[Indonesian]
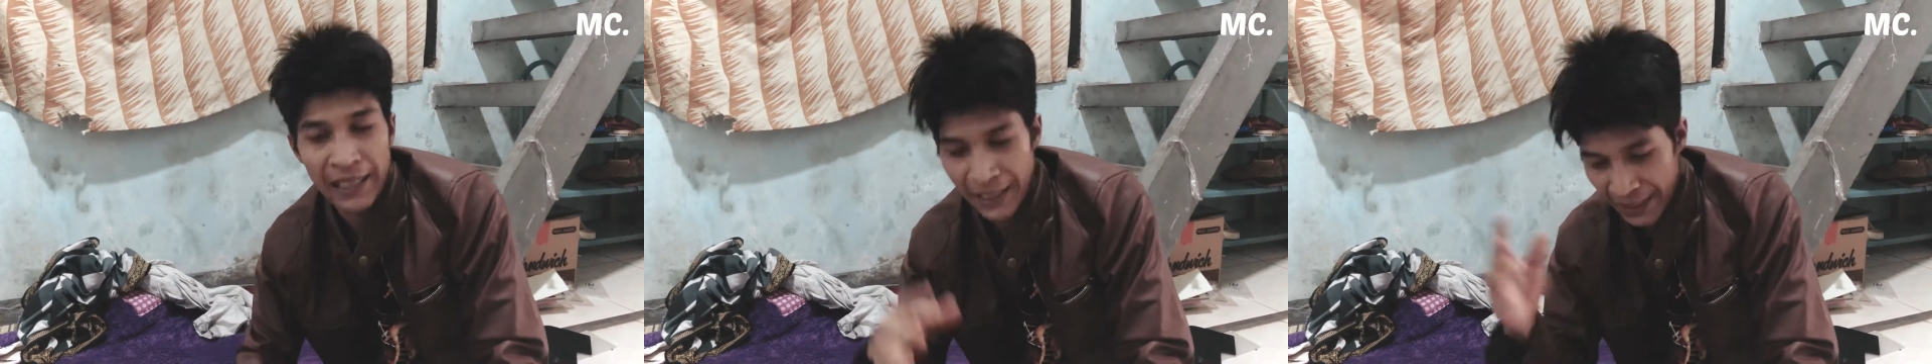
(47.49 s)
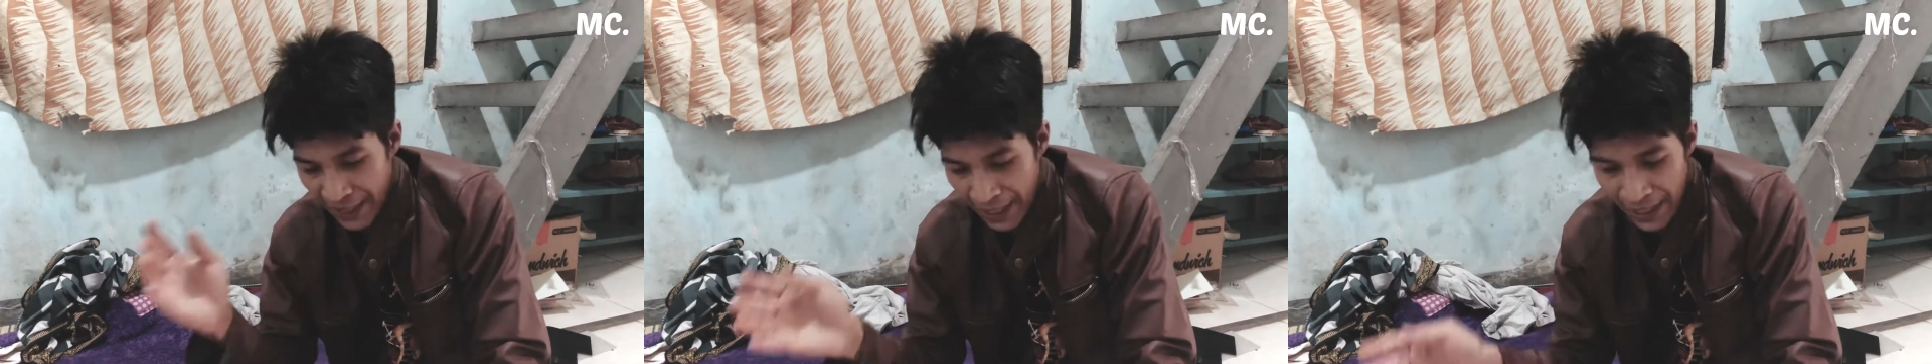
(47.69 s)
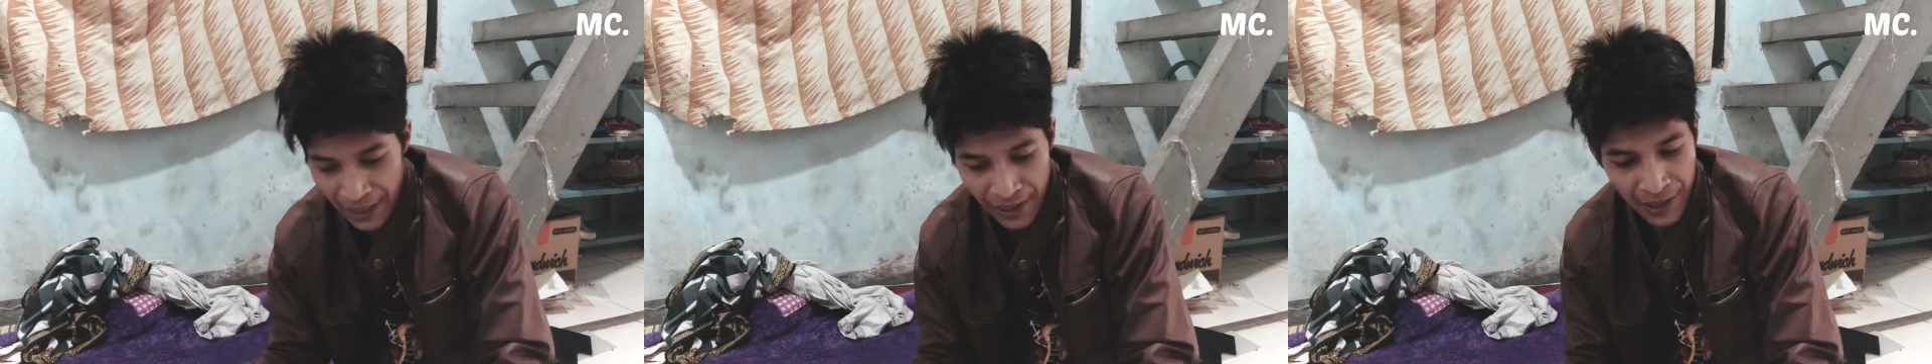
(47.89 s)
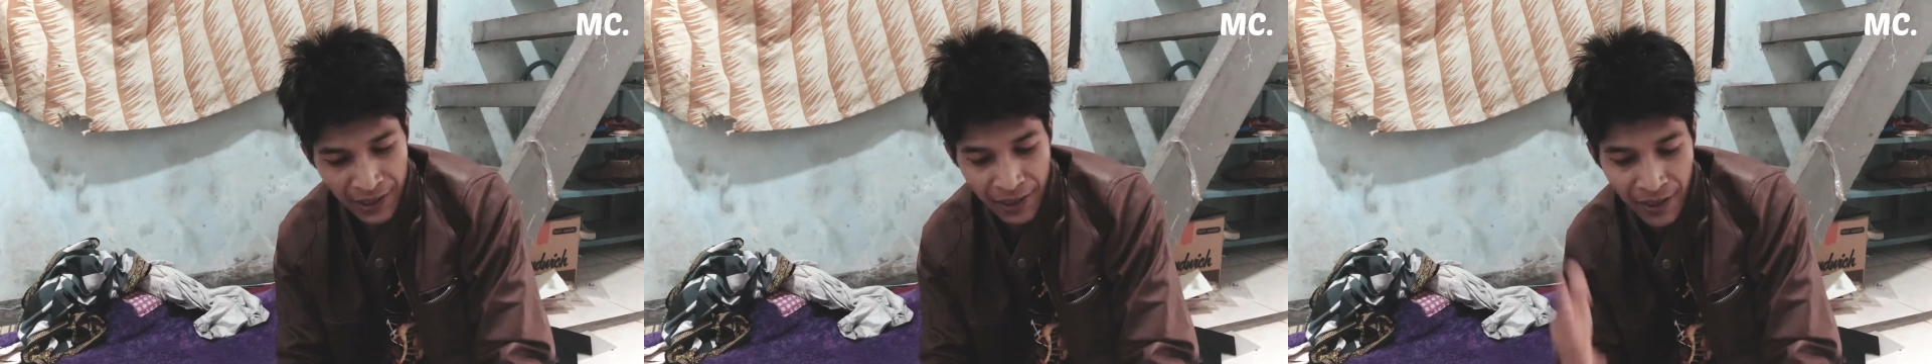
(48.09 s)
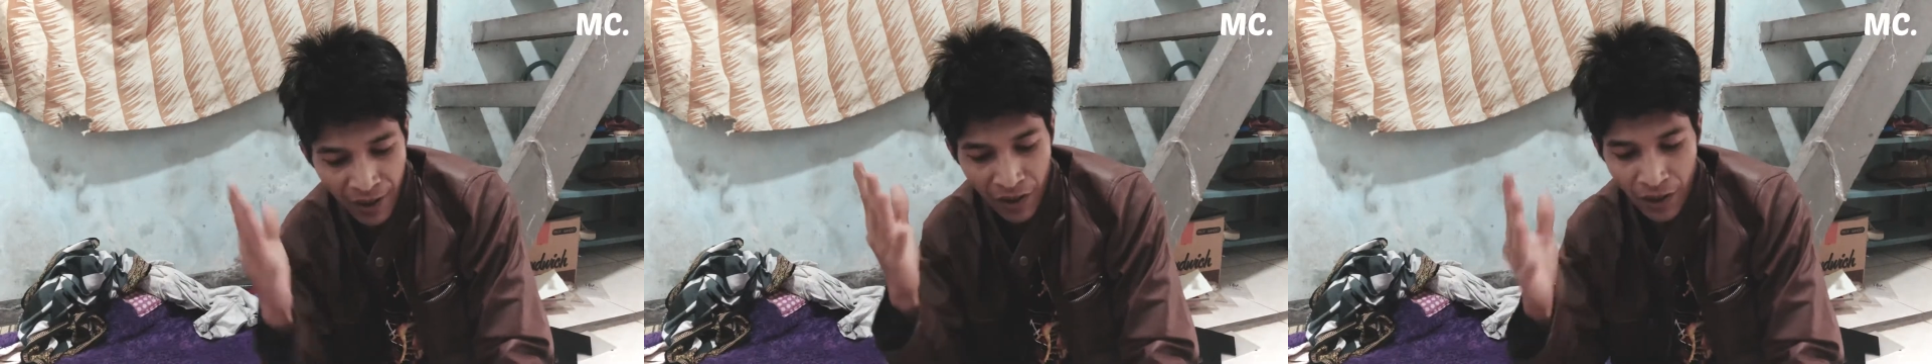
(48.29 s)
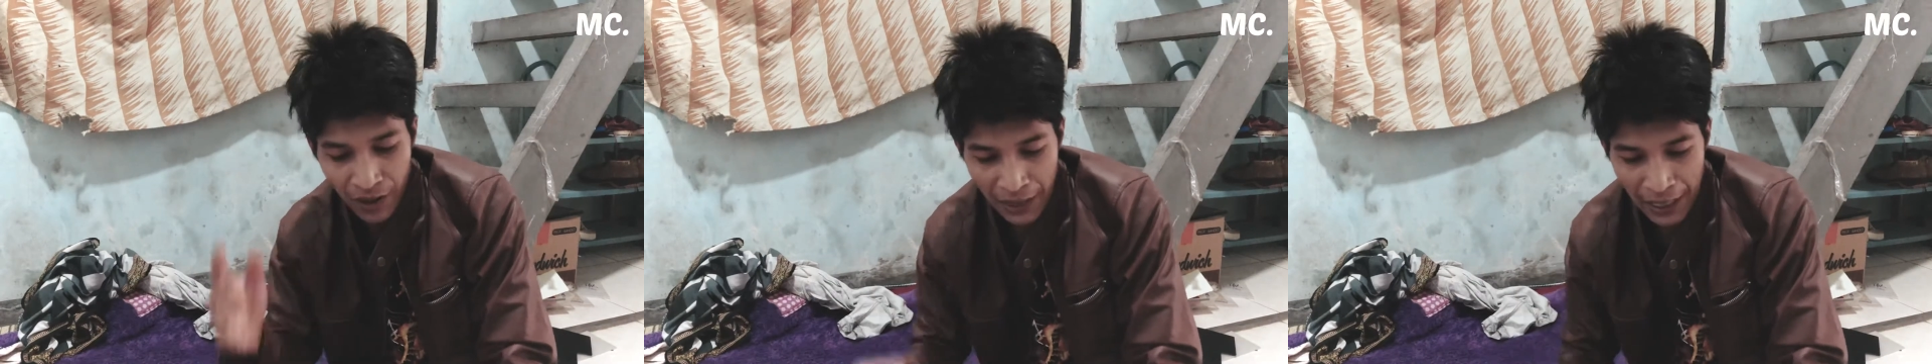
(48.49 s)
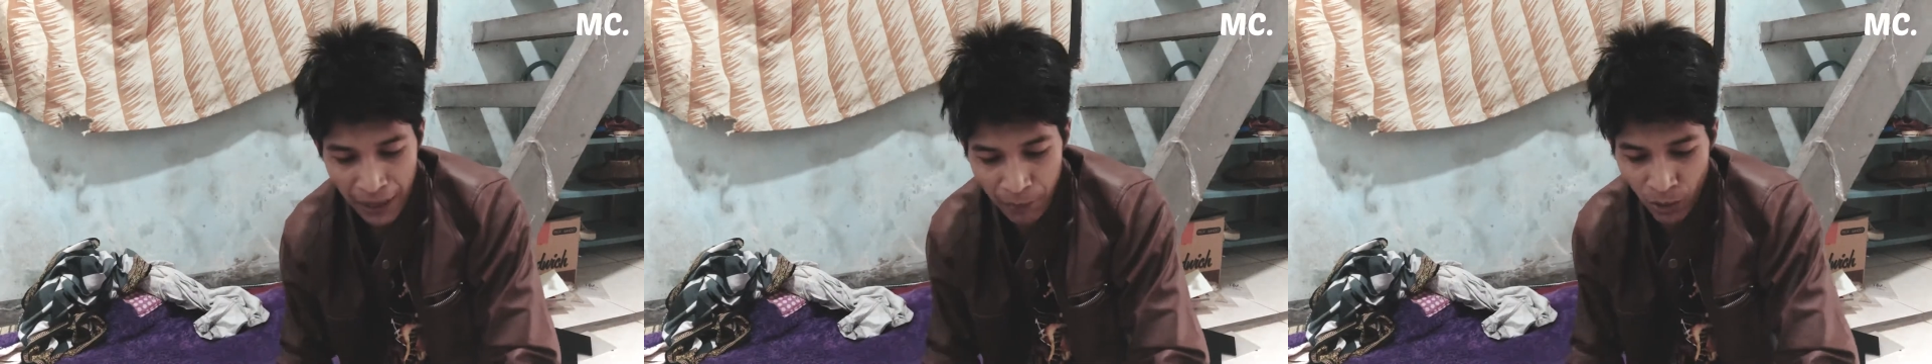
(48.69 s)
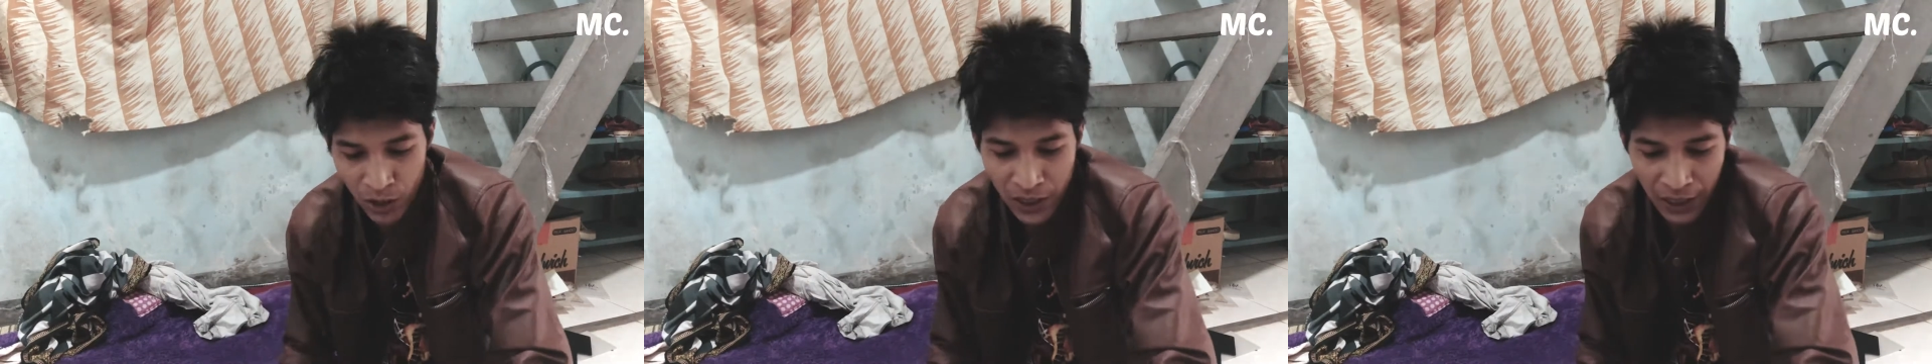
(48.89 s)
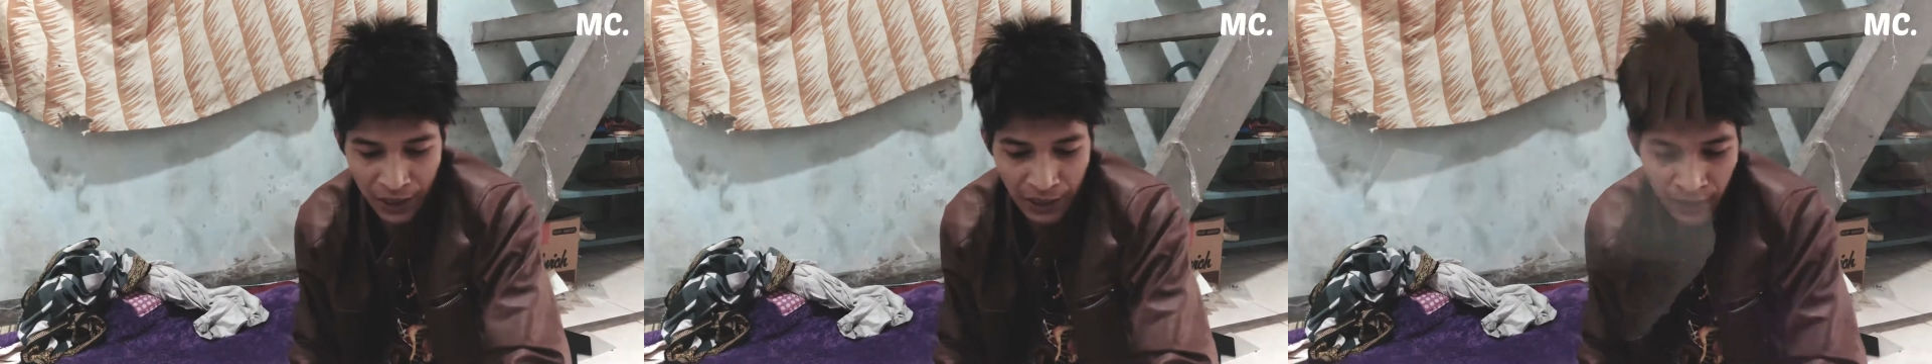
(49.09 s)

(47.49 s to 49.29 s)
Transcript: kita unboxing